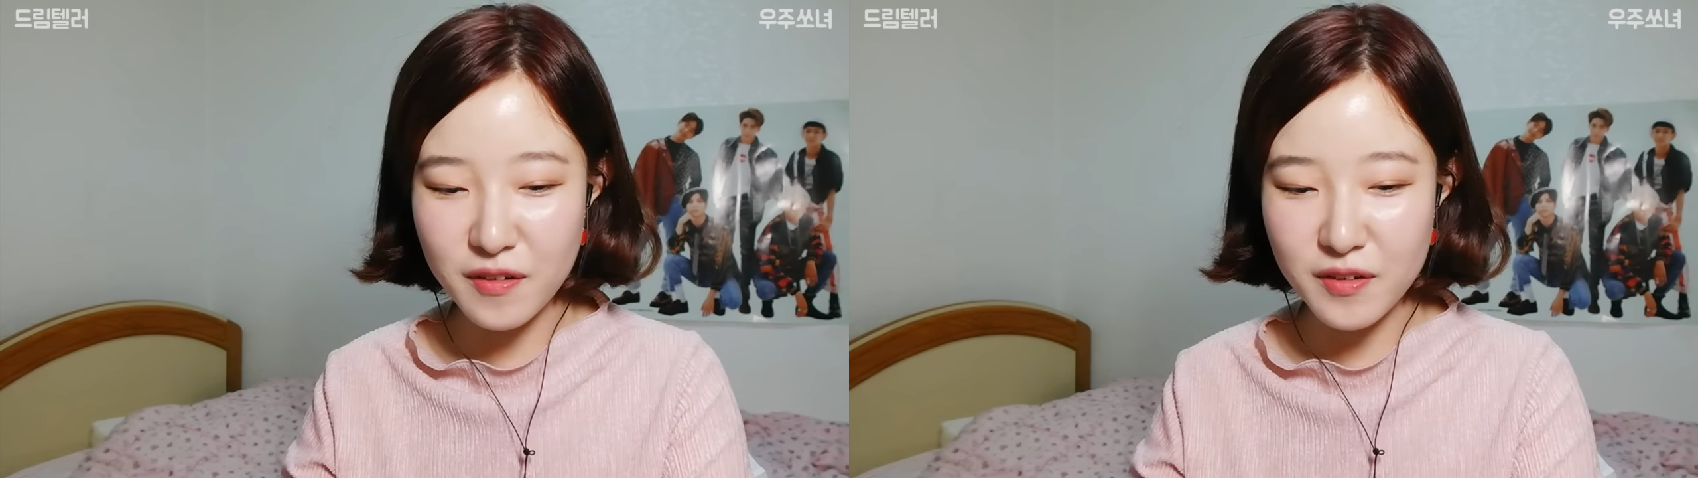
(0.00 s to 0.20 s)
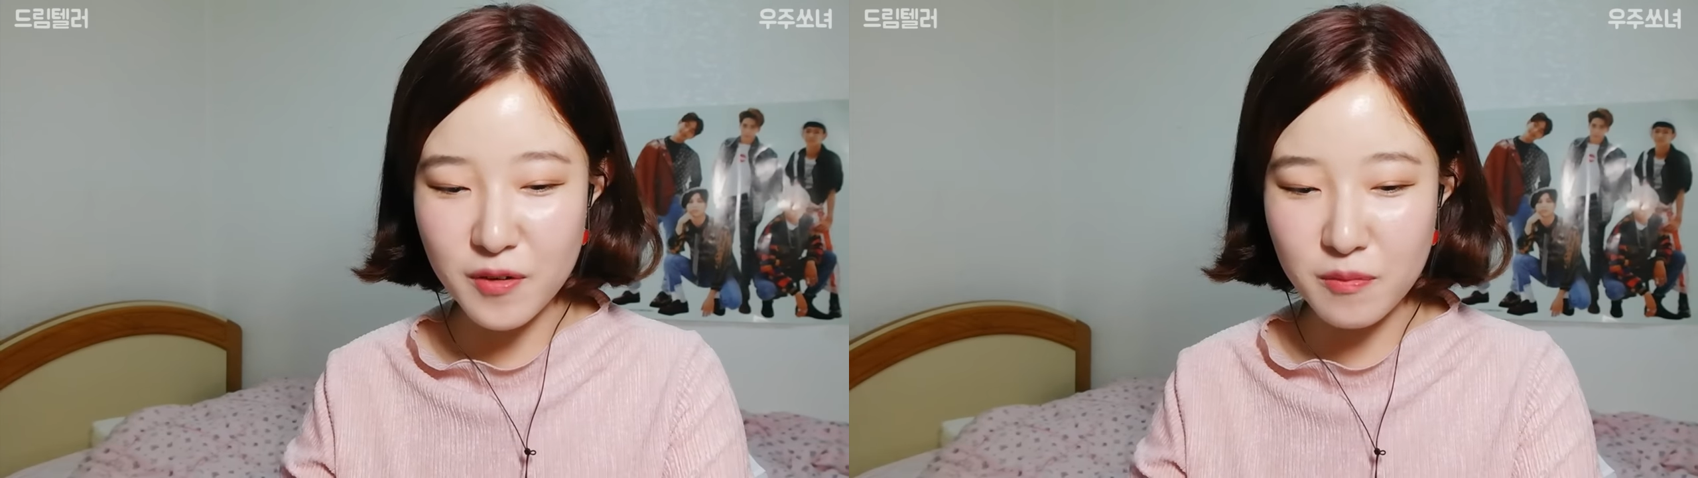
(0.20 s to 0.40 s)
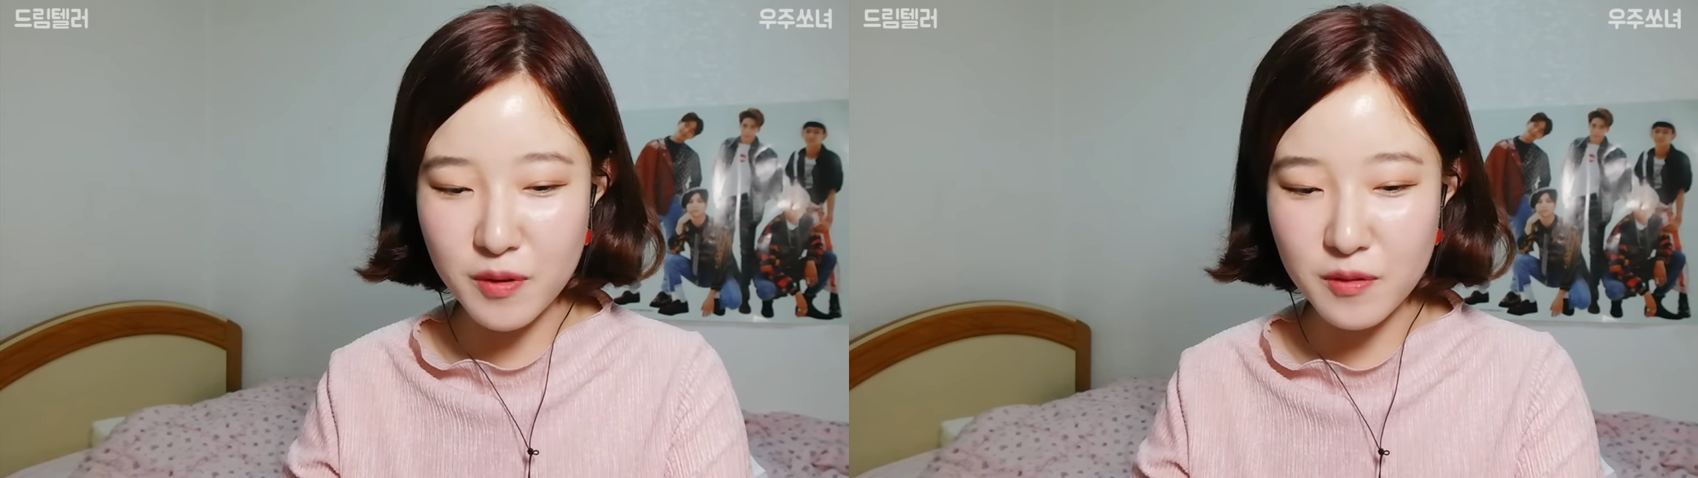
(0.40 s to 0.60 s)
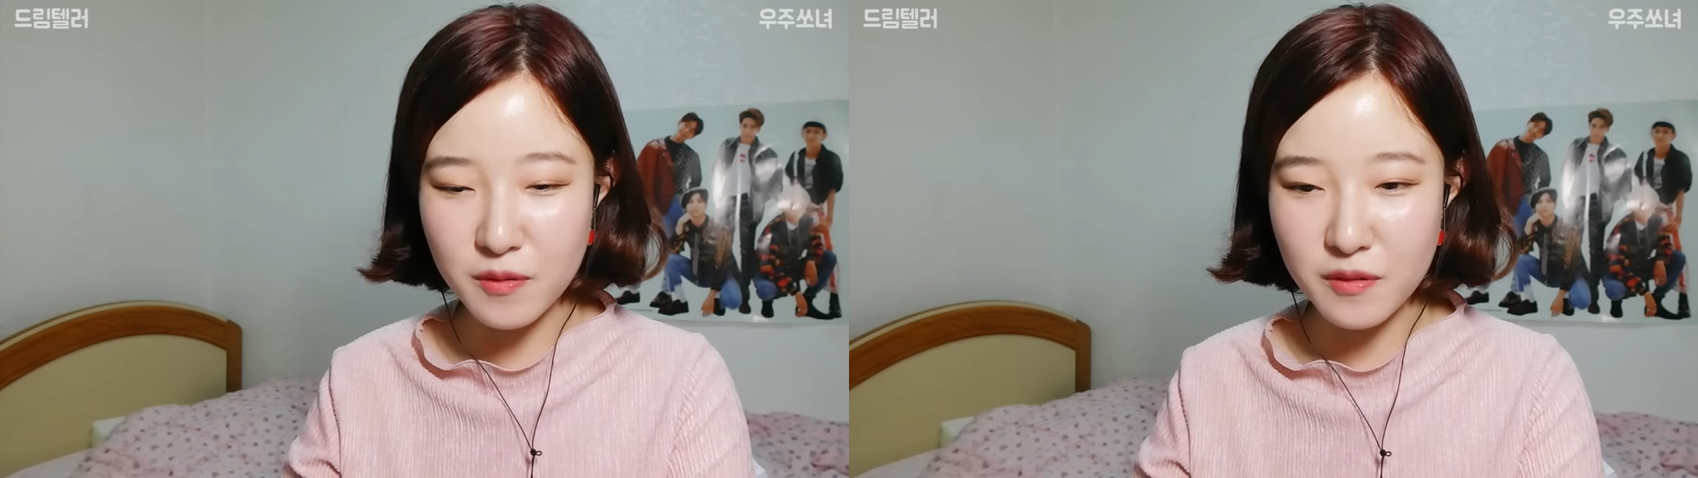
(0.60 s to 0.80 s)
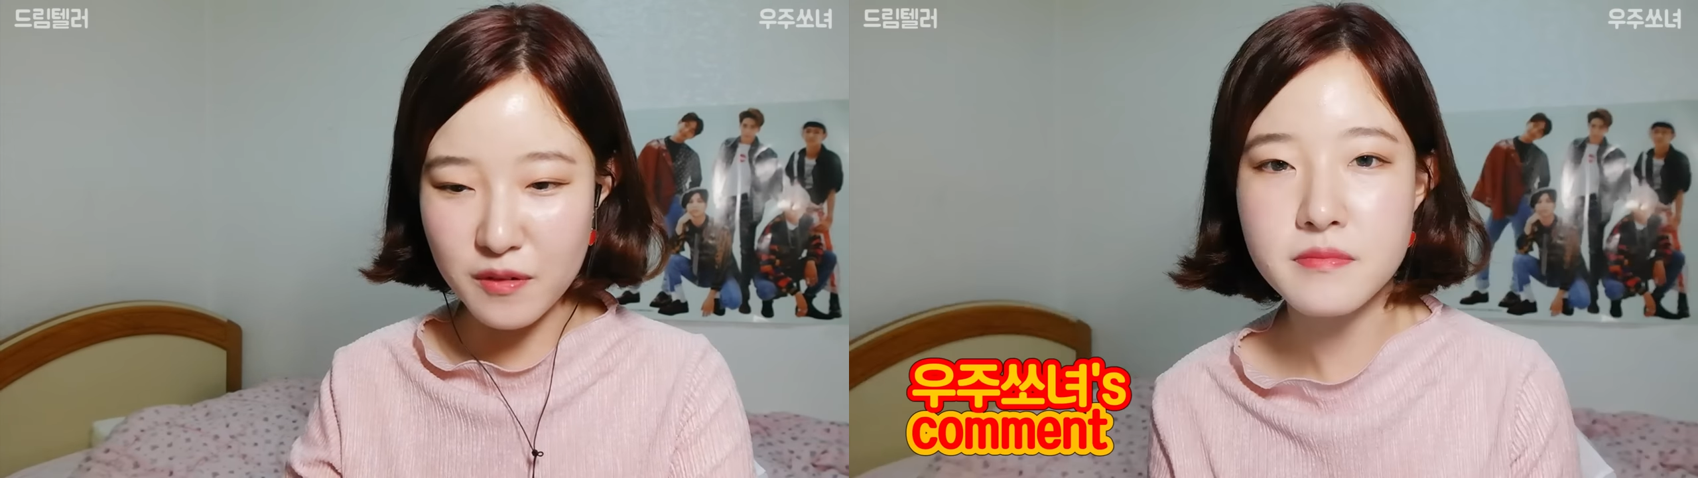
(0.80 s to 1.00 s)
이
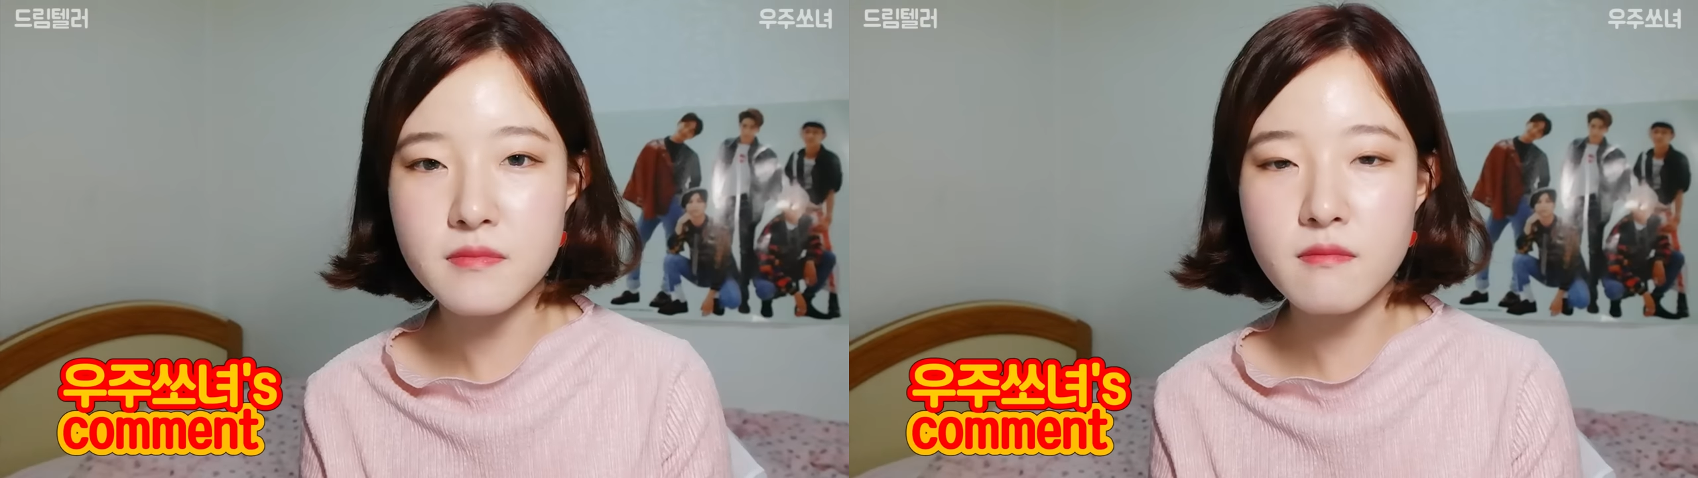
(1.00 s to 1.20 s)
오빠도.